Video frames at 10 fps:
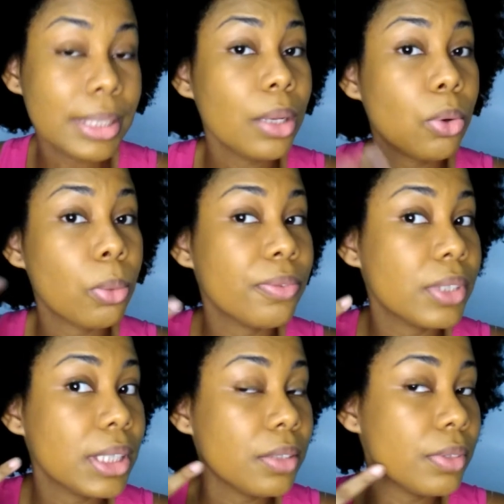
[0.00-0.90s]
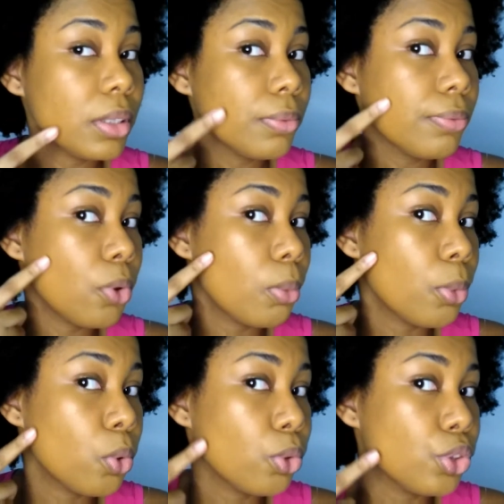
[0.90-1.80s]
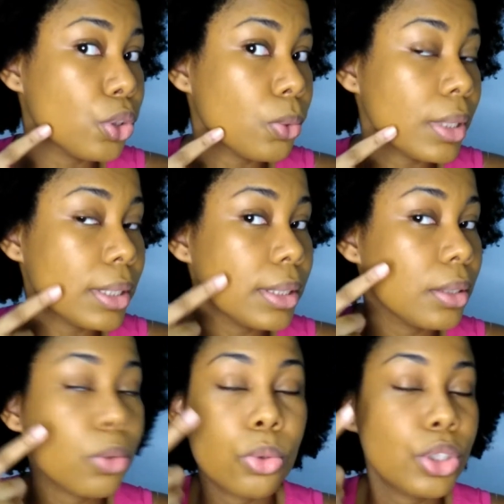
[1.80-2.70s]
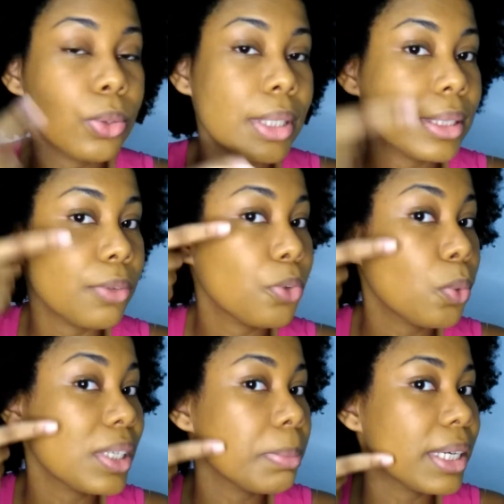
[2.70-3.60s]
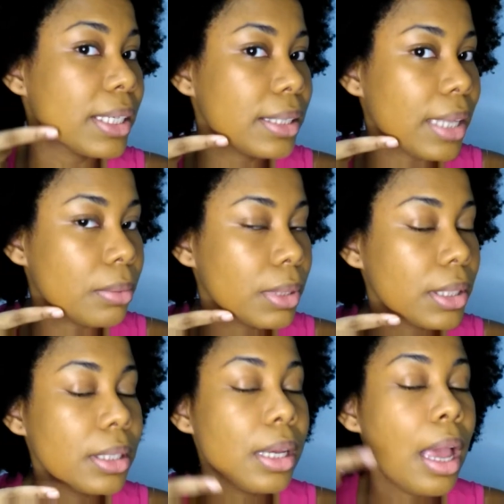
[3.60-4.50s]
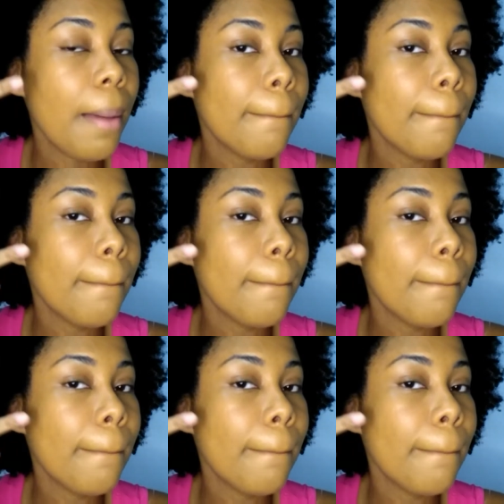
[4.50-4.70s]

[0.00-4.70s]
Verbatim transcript: Então, como vocês viram, formou gotículas, gotículas não, ficou esbranquiçado aqui,